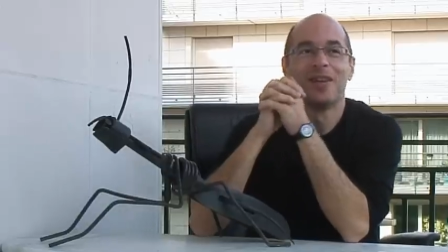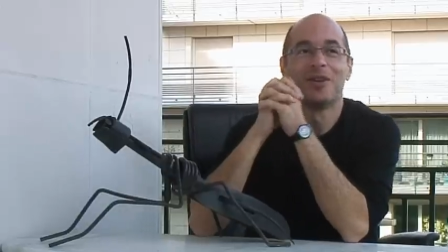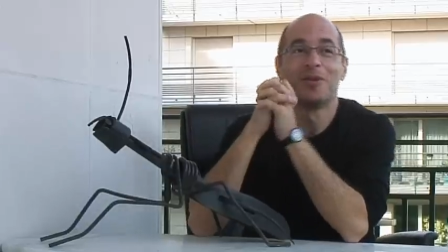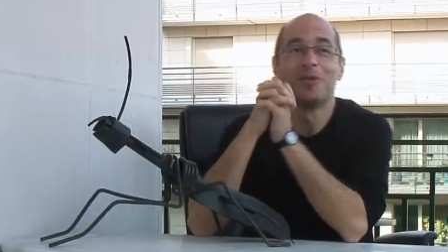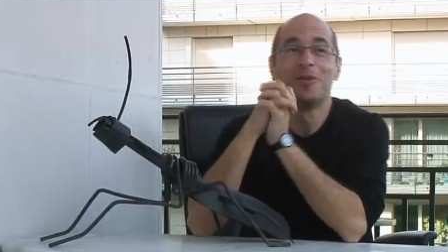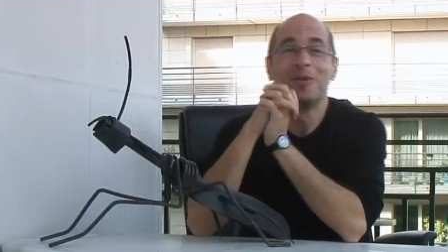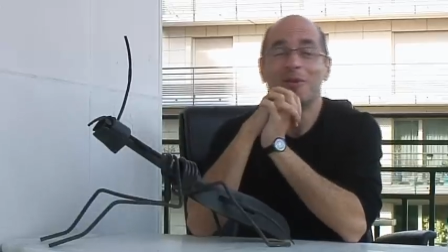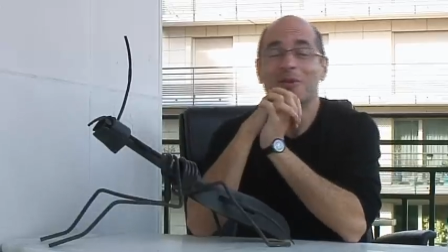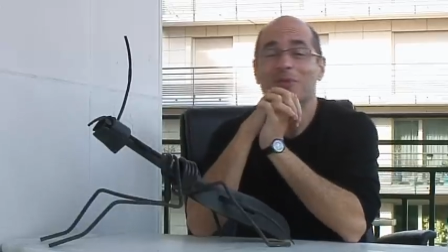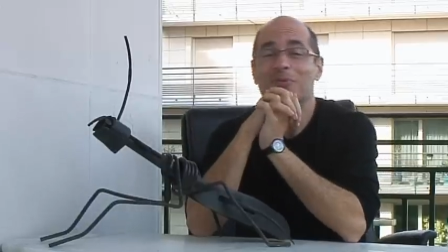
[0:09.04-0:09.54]

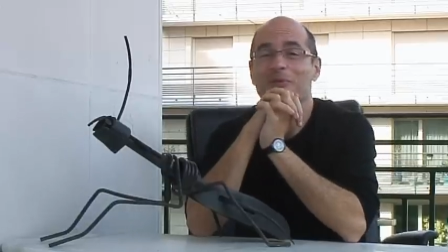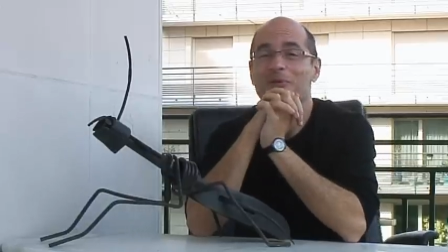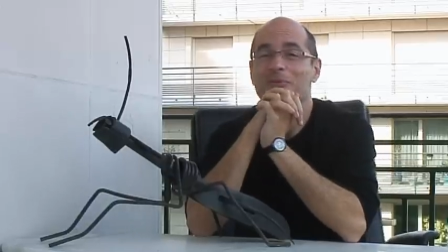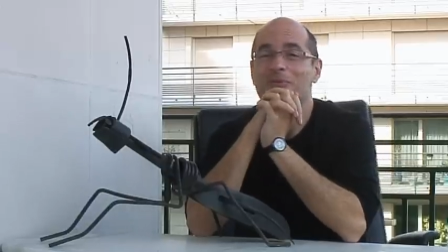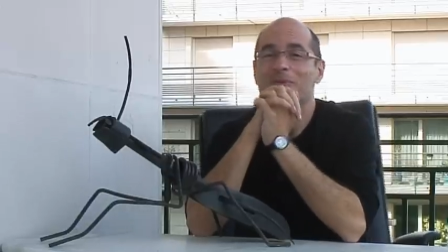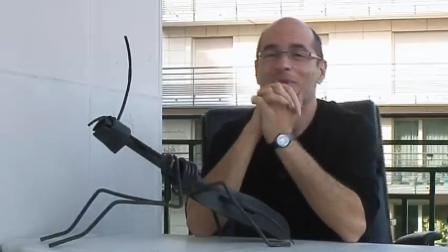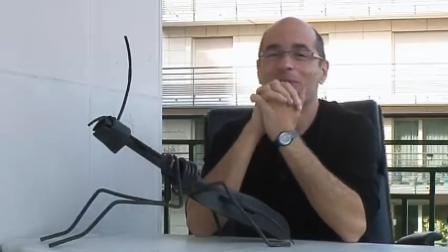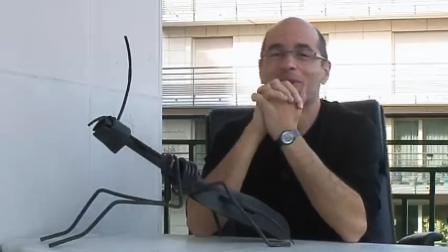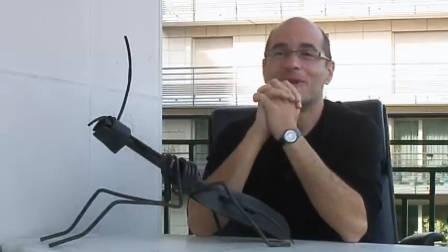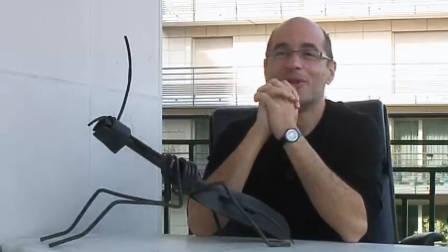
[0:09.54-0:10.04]
Alors le
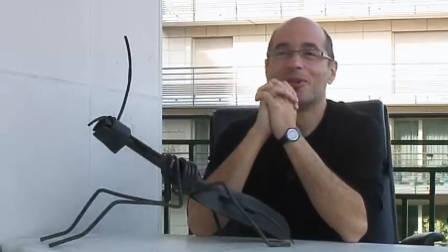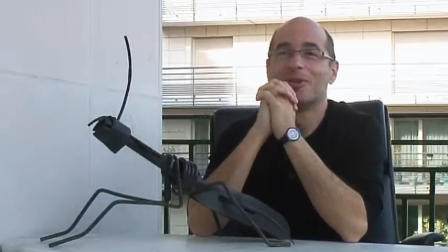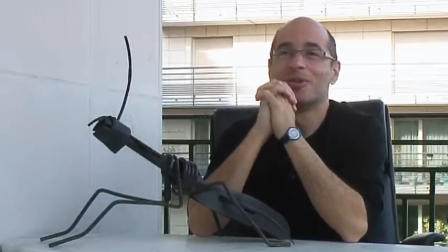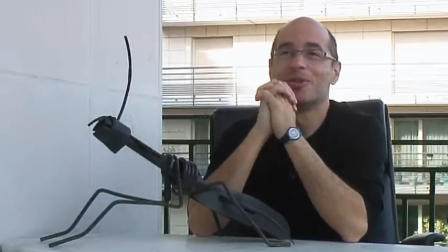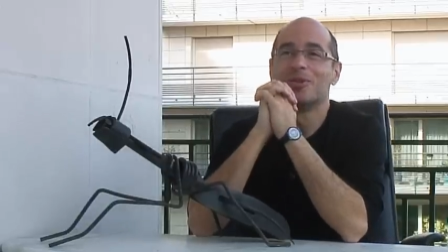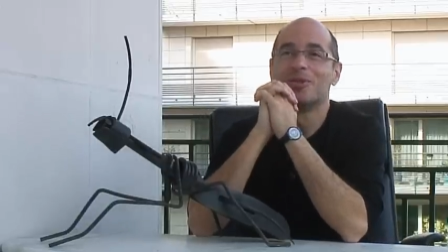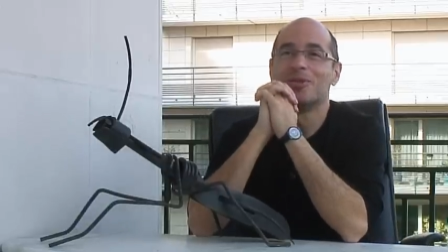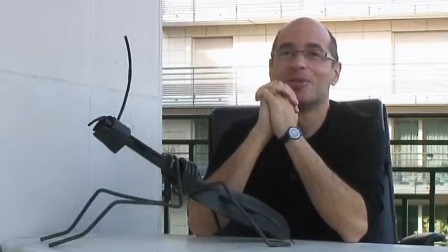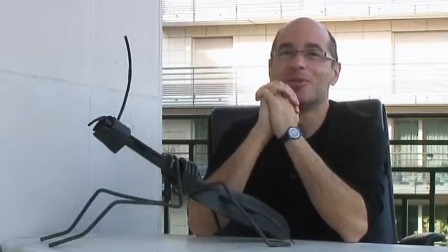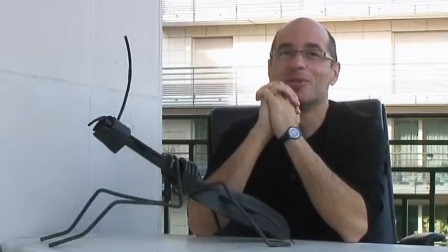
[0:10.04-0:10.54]

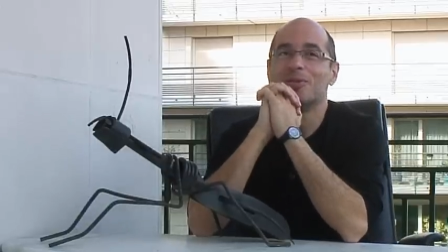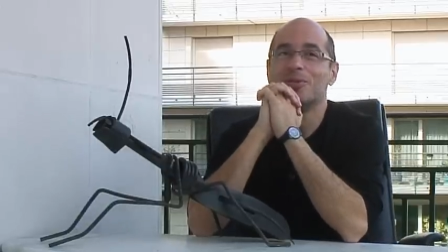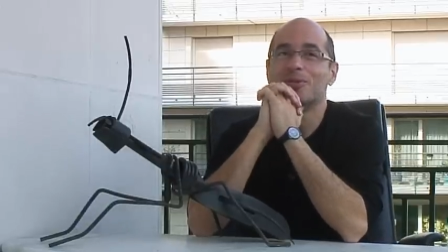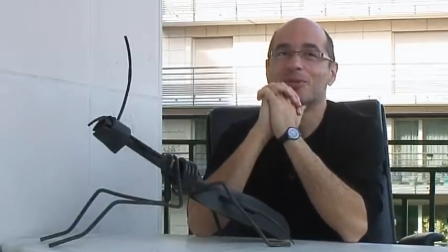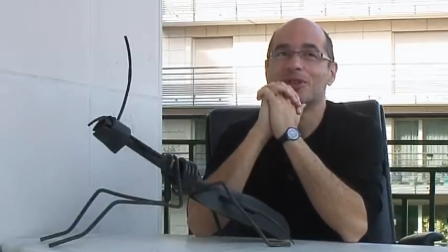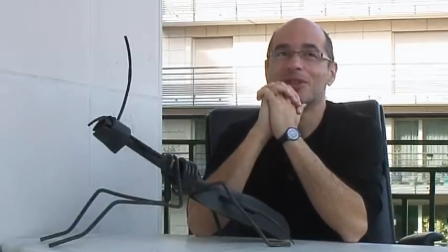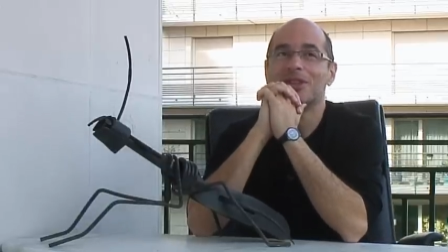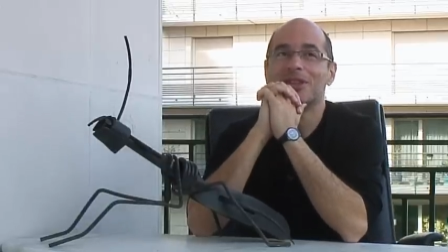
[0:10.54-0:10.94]
moment où